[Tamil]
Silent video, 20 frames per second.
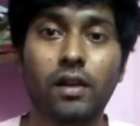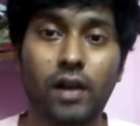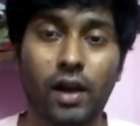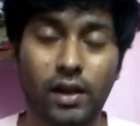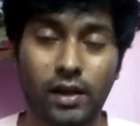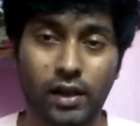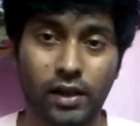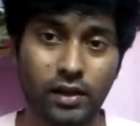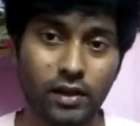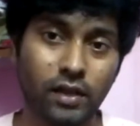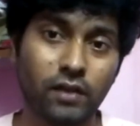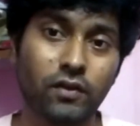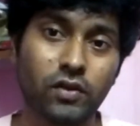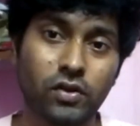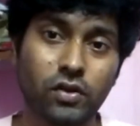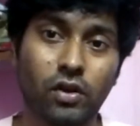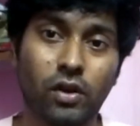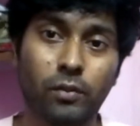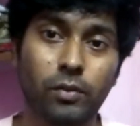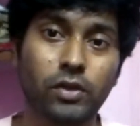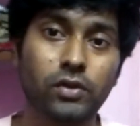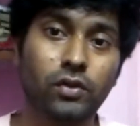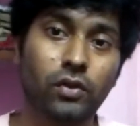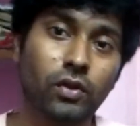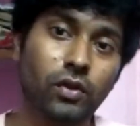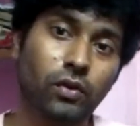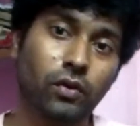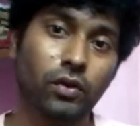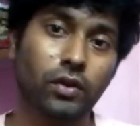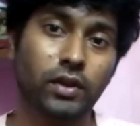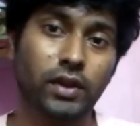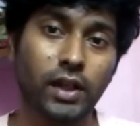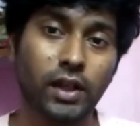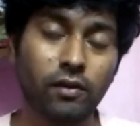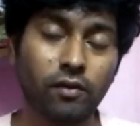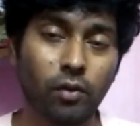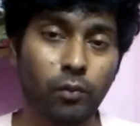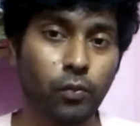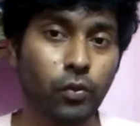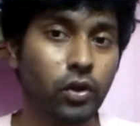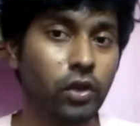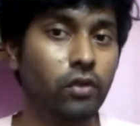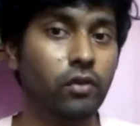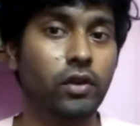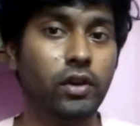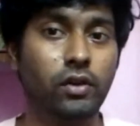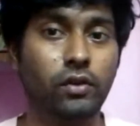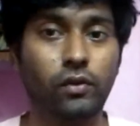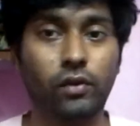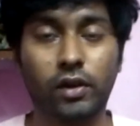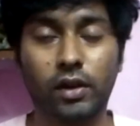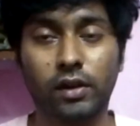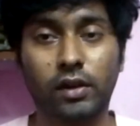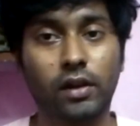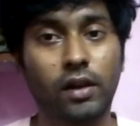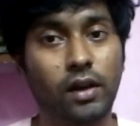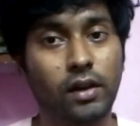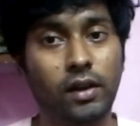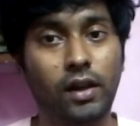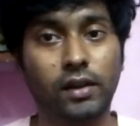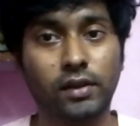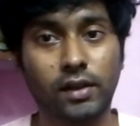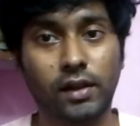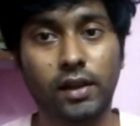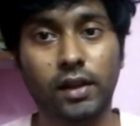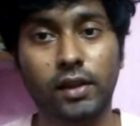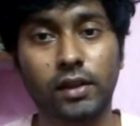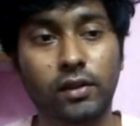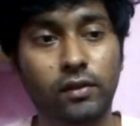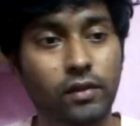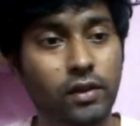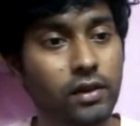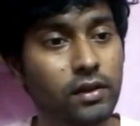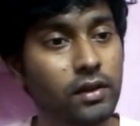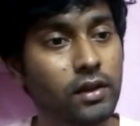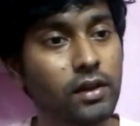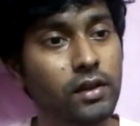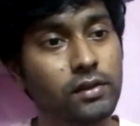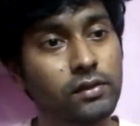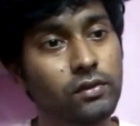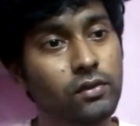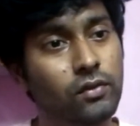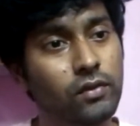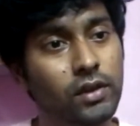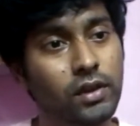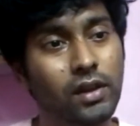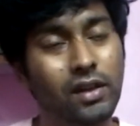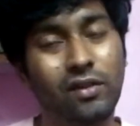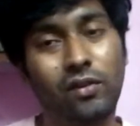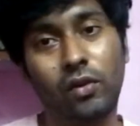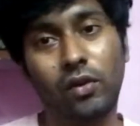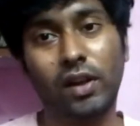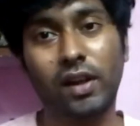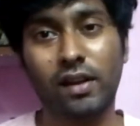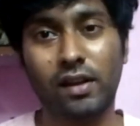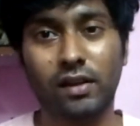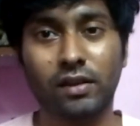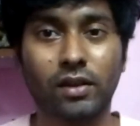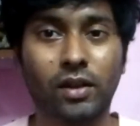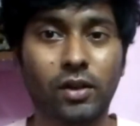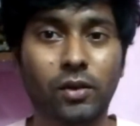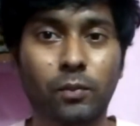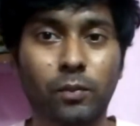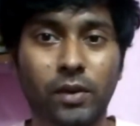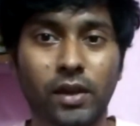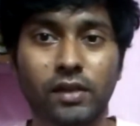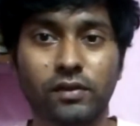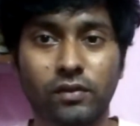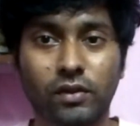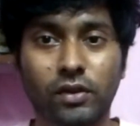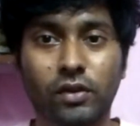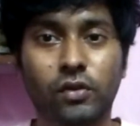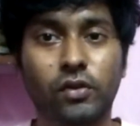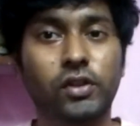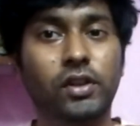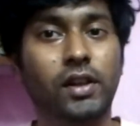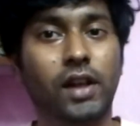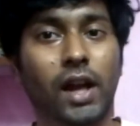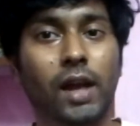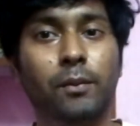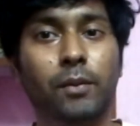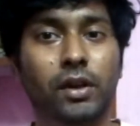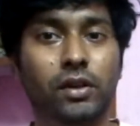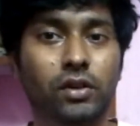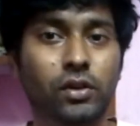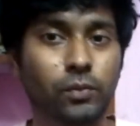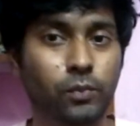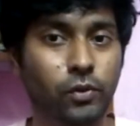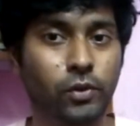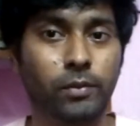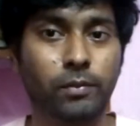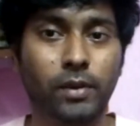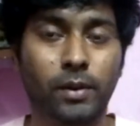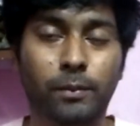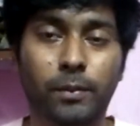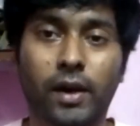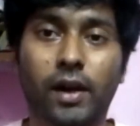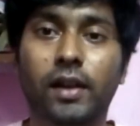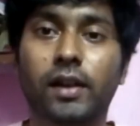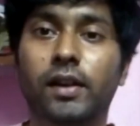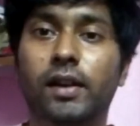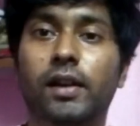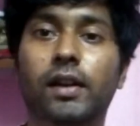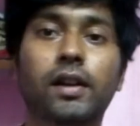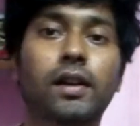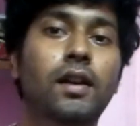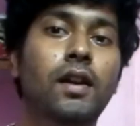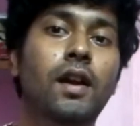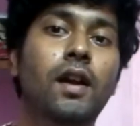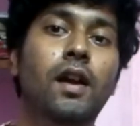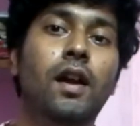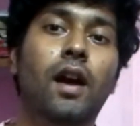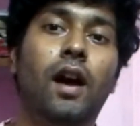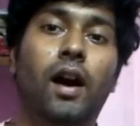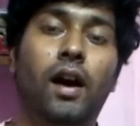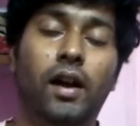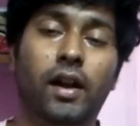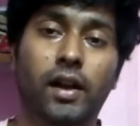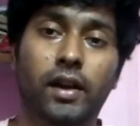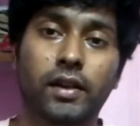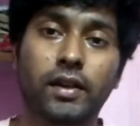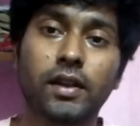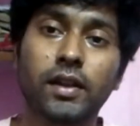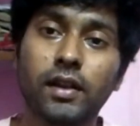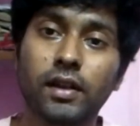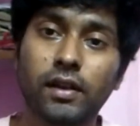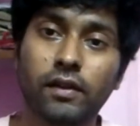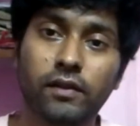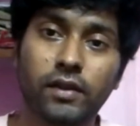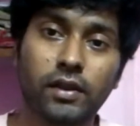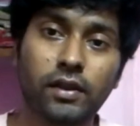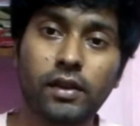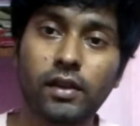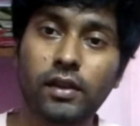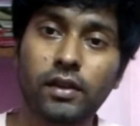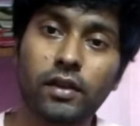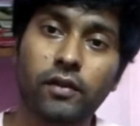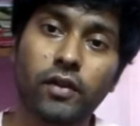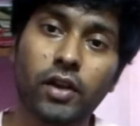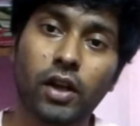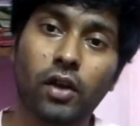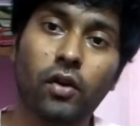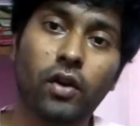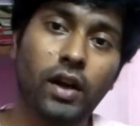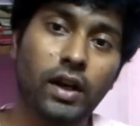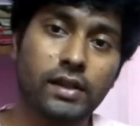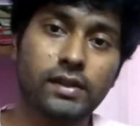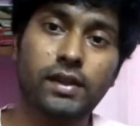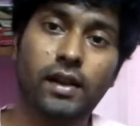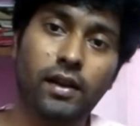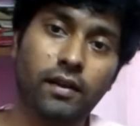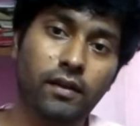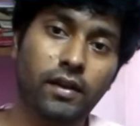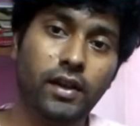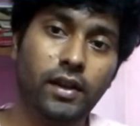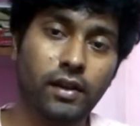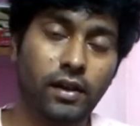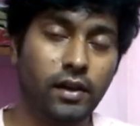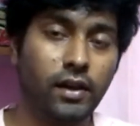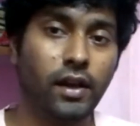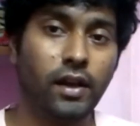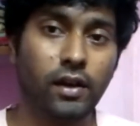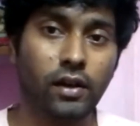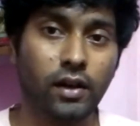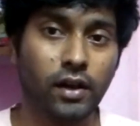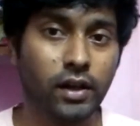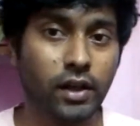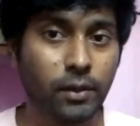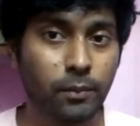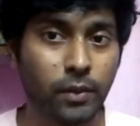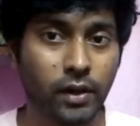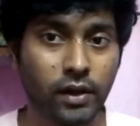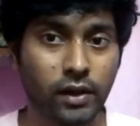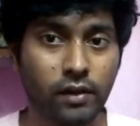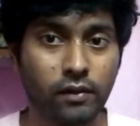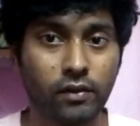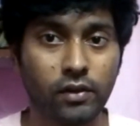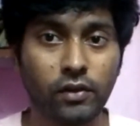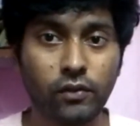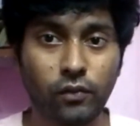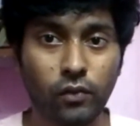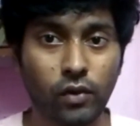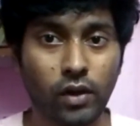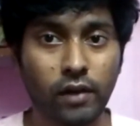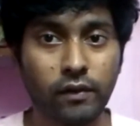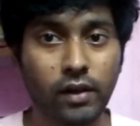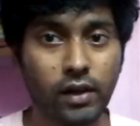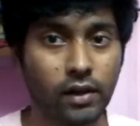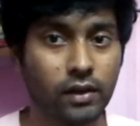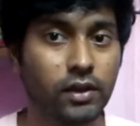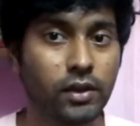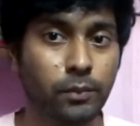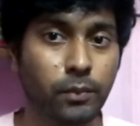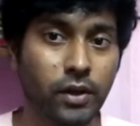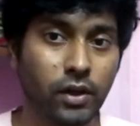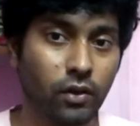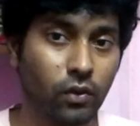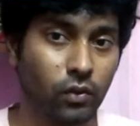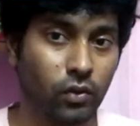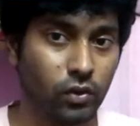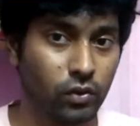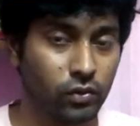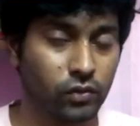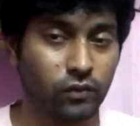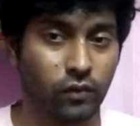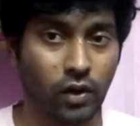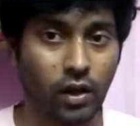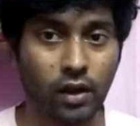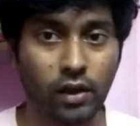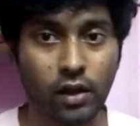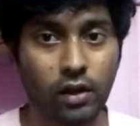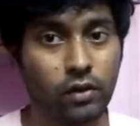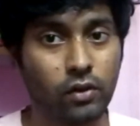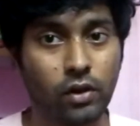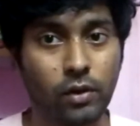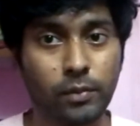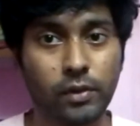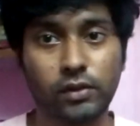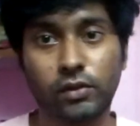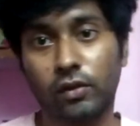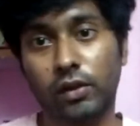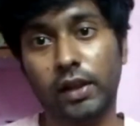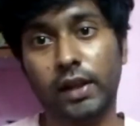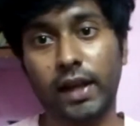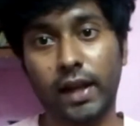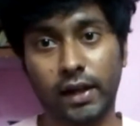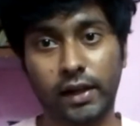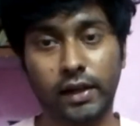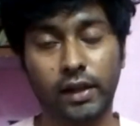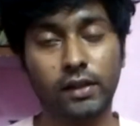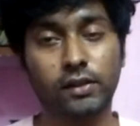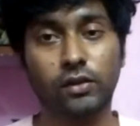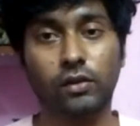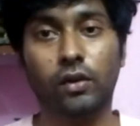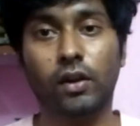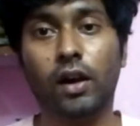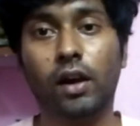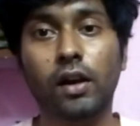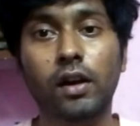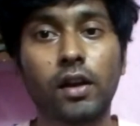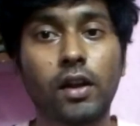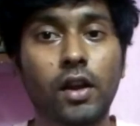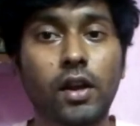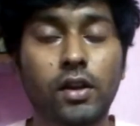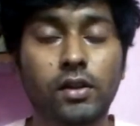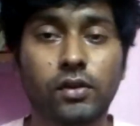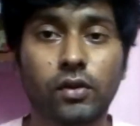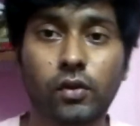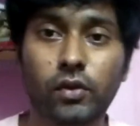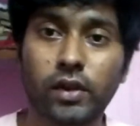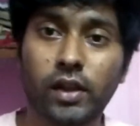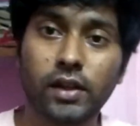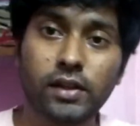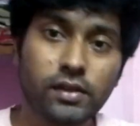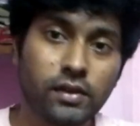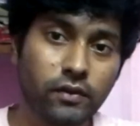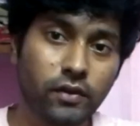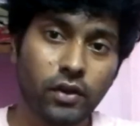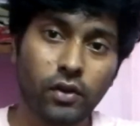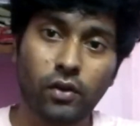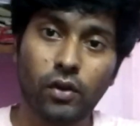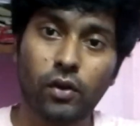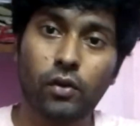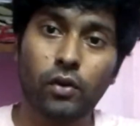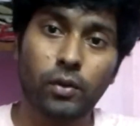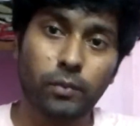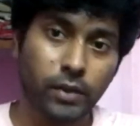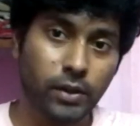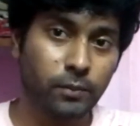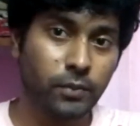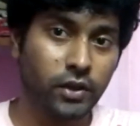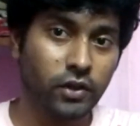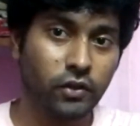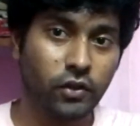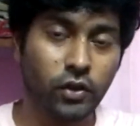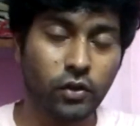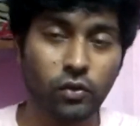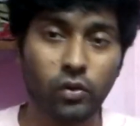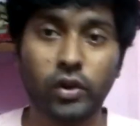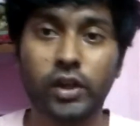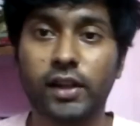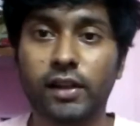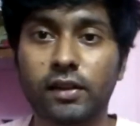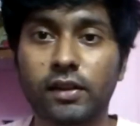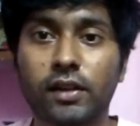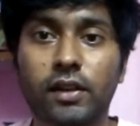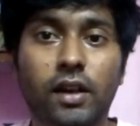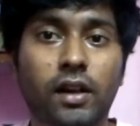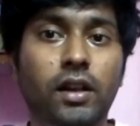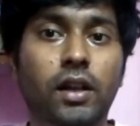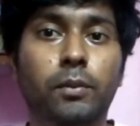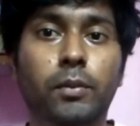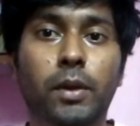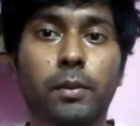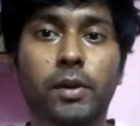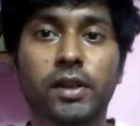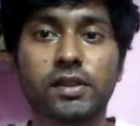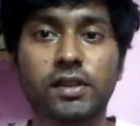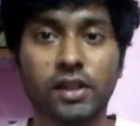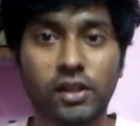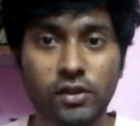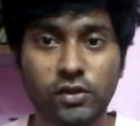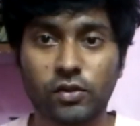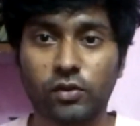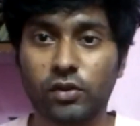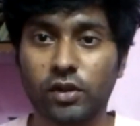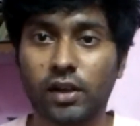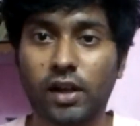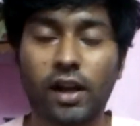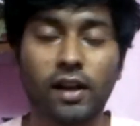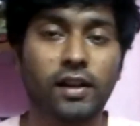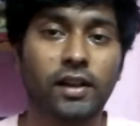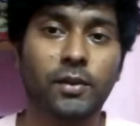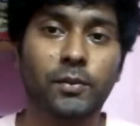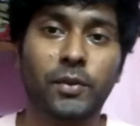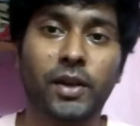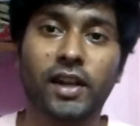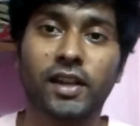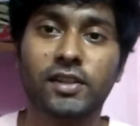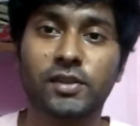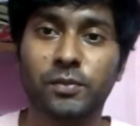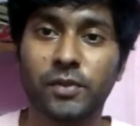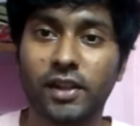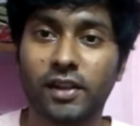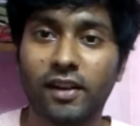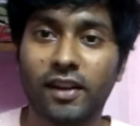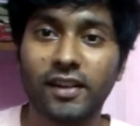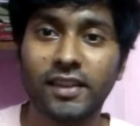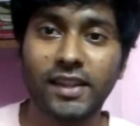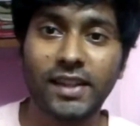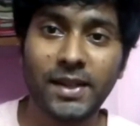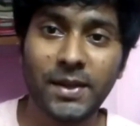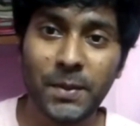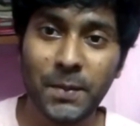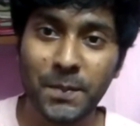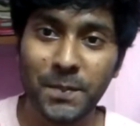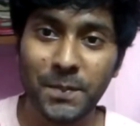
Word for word: அதில் என்ன விஷயம் அப்படின்னு சொல்லிட்டு உங்களுக்கு தெளிவாக புரிய வைக்கணுன்றதுக்காக தான் அந்த லென்த் வருது ஸோ வந்து எவ்வளோ நேரம் இருந்தாலும் ப்ளீஸ் வந்து கொஞ்சம் டைம் எடுத்துகிட்டு பொறுமையாக பாருங்கள் நீங்கள் வந்து இந்த வீடியோக்காக செலவழிக்கிற நேரம் கண்டிப்பாக கண்டிப்பாக நீங்கள் வந்து ஃபுல்லாகவே கற்றுப்பீங்க உங்களுக்கு யூஸ்ஃபுல்லாக தான் இருக்கும் அப்படின்னு சொல்லி கேரண்டியாக சொல்லலாம் ஸோ நெக்ஸ்ட் வீடியோவில் உங்களை மீட் பண்ண வரைக்கும் மீட் வந்து டாட்டா பை பை சியூ சொல்லிட்டு நான் கிளம்புறேன் இட்ஸ் மீ கார்த்திக்